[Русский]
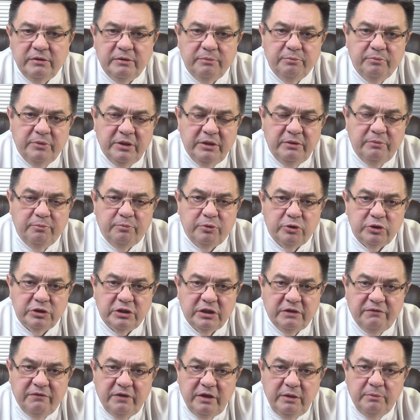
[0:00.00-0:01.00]
Мы просто
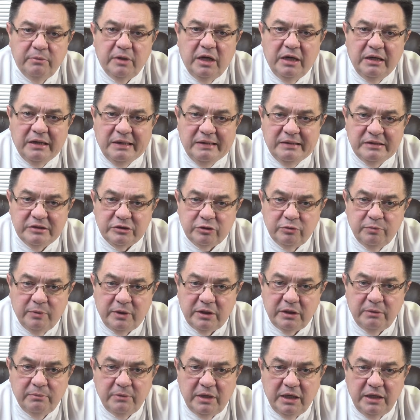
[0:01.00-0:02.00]
говорим о
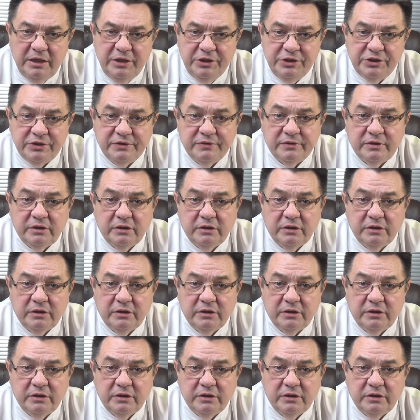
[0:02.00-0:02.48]
суммарном количестве.